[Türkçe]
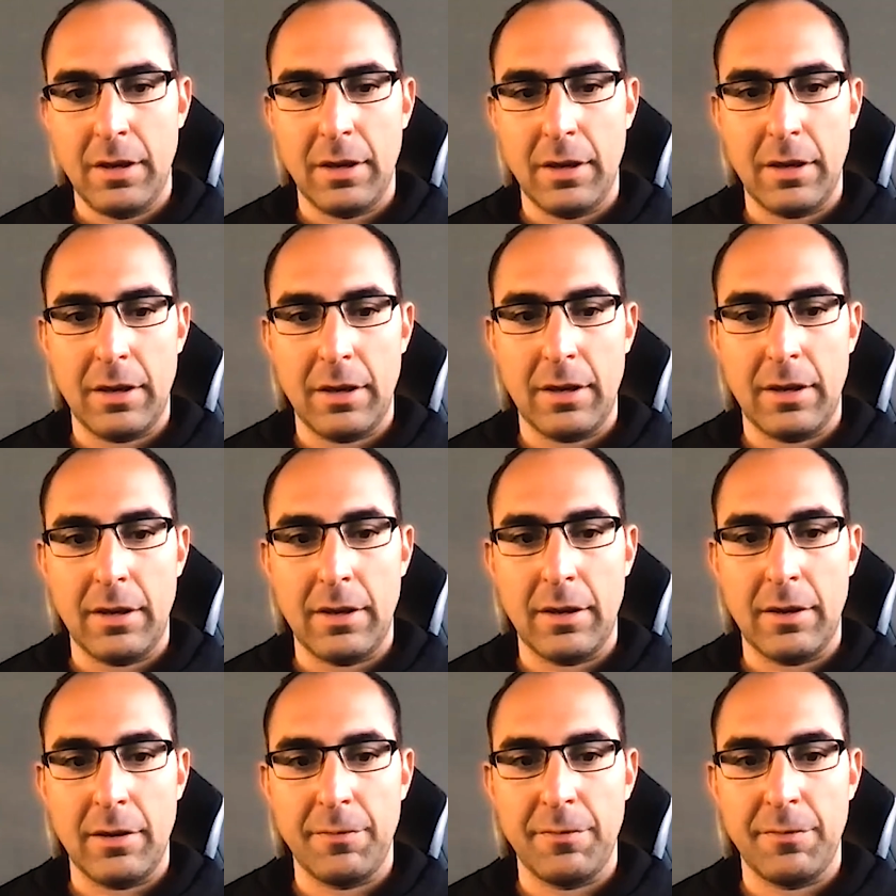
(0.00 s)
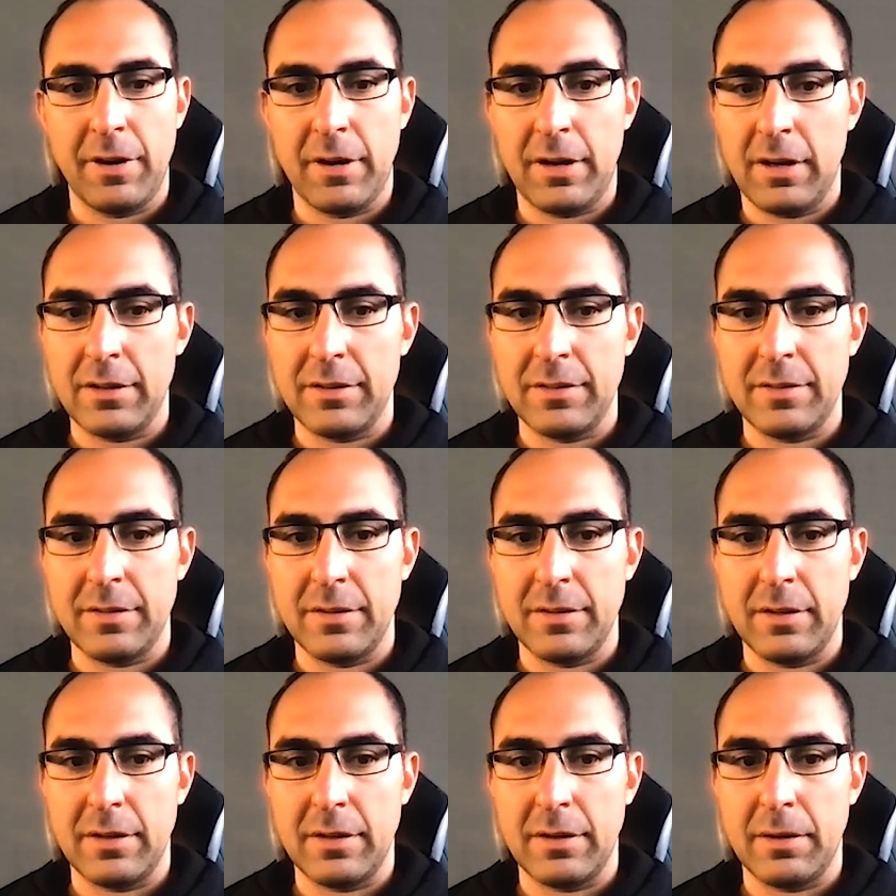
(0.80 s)
E,
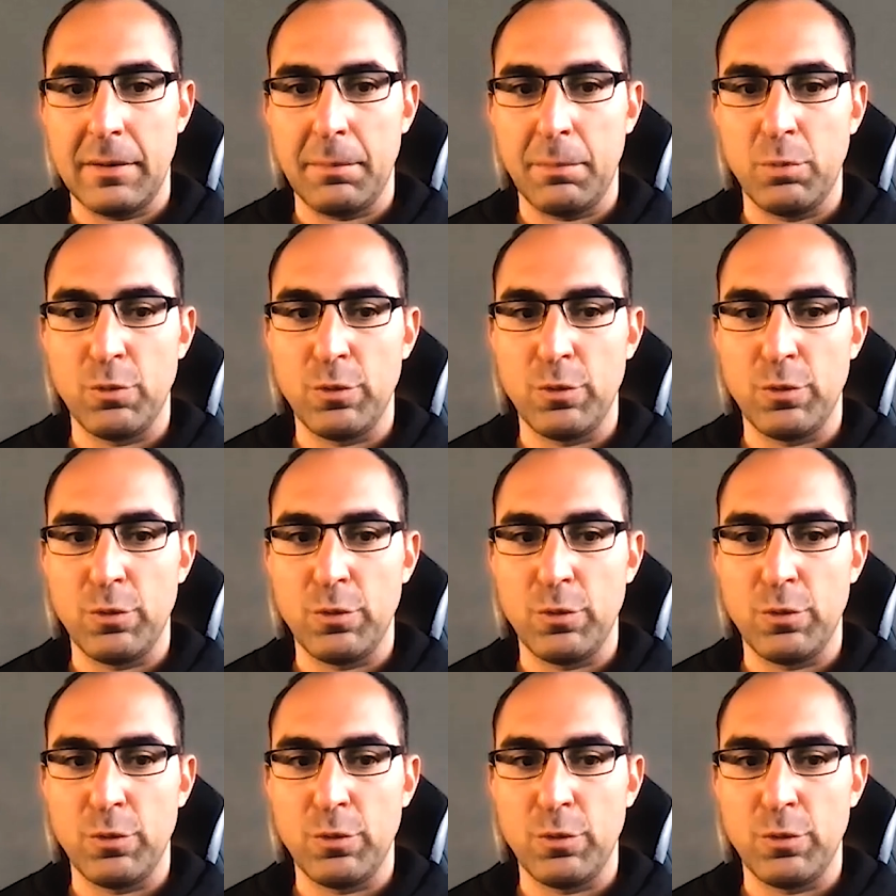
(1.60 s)
fakat e,